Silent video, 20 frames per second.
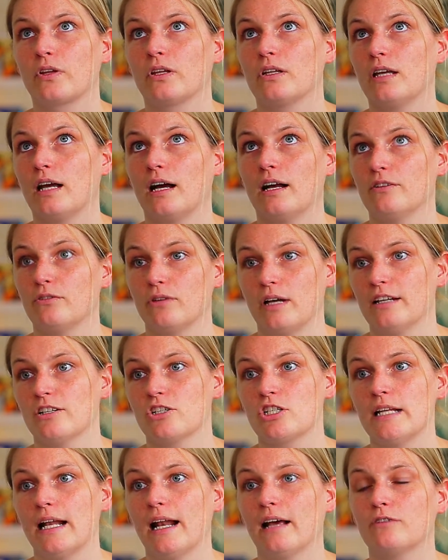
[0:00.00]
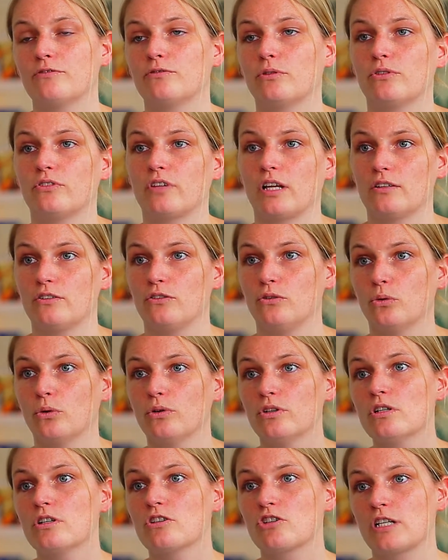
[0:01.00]
ja, also eine schnellere Frustration
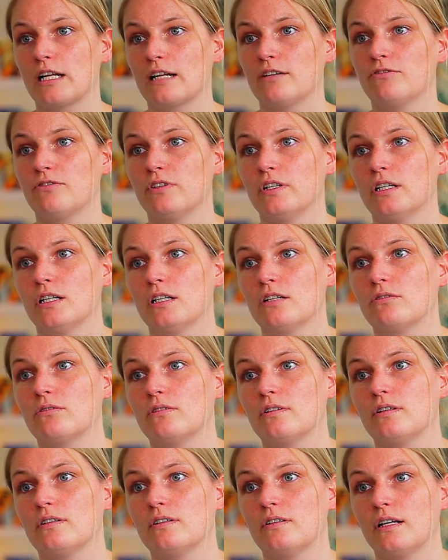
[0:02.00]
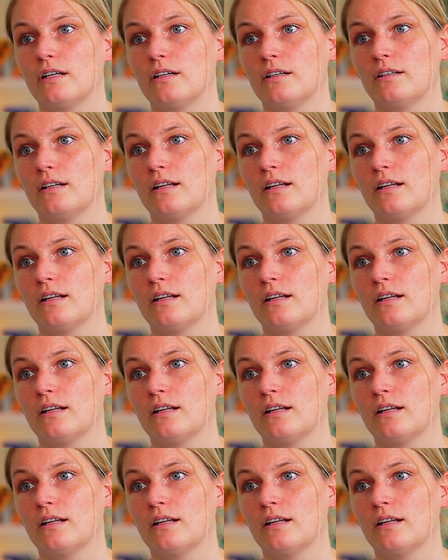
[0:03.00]
stattfindet und äh,